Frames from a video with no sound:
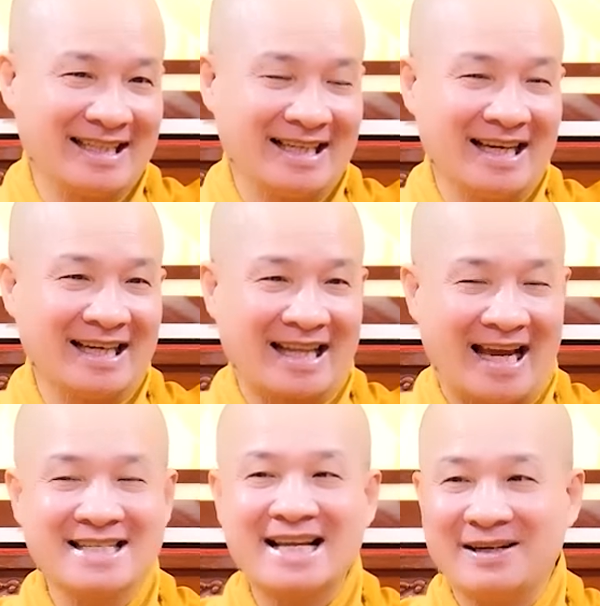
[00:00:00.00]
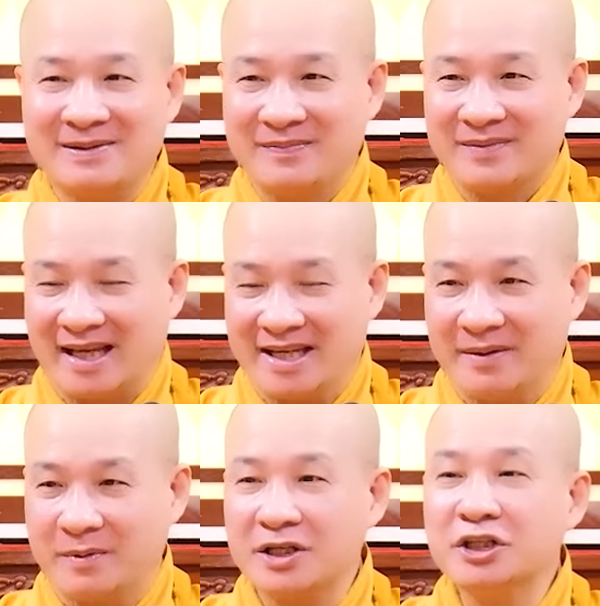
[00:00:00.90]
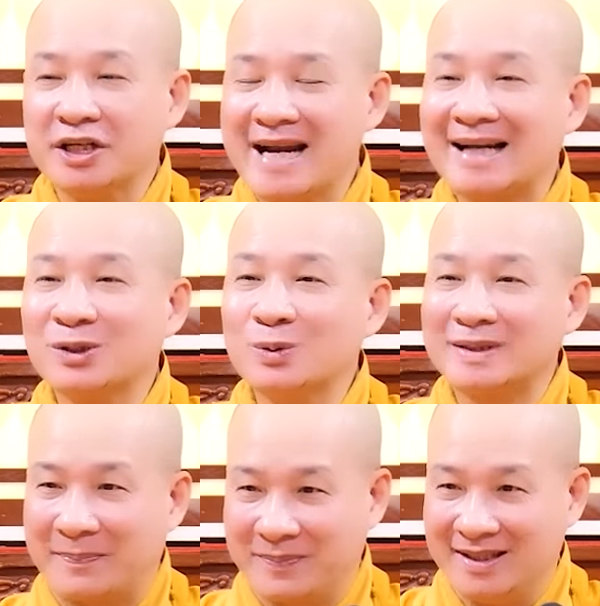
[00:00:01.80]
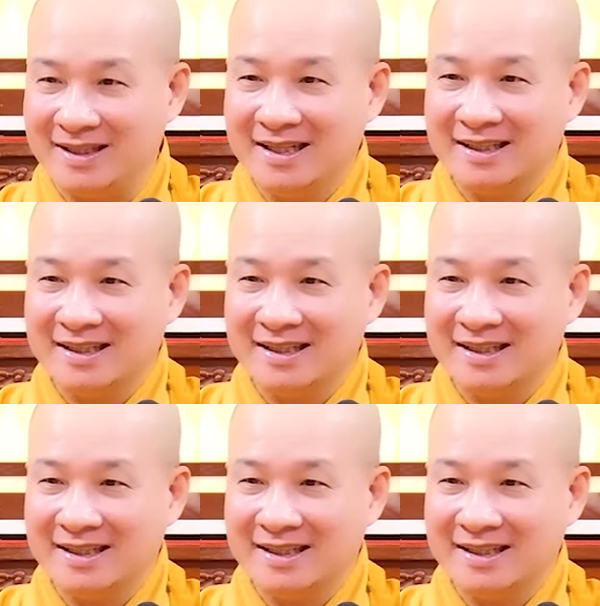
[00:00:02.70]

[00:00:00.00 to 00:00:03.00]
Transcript: Cho nên tại sao? Tại vì những người đang tu tập đó